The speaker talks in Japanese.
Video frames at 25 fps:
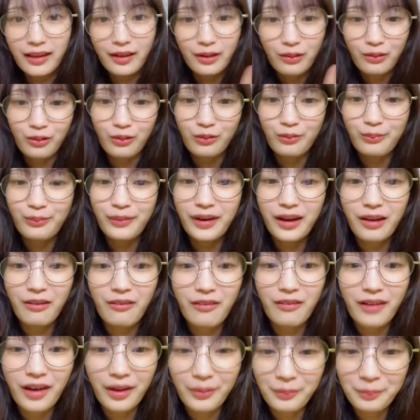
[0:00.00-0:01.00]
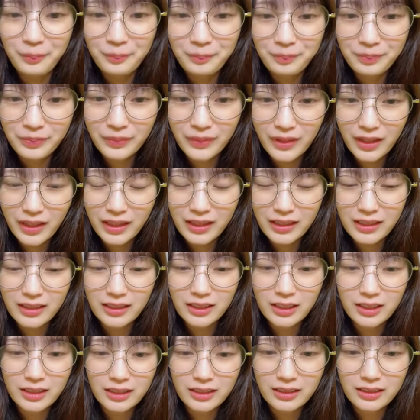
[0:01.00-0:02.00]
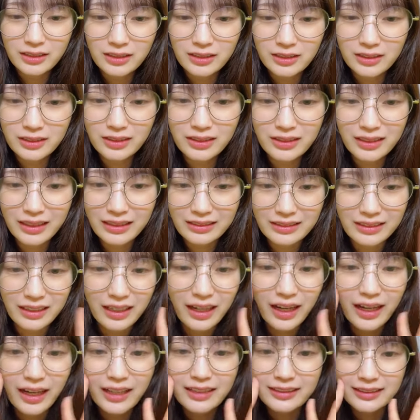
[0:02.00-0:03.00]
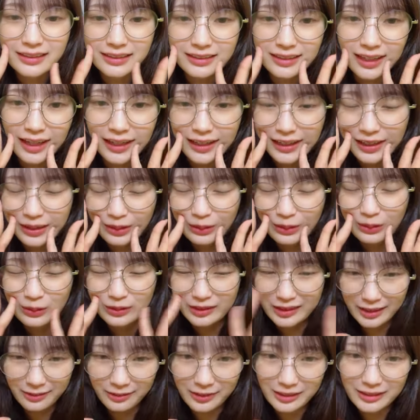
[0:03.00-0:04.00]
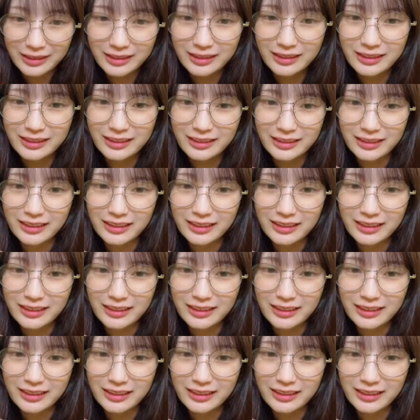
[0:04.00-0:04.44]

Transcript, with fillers: こんばんはスーダンさんアイスありがとうございます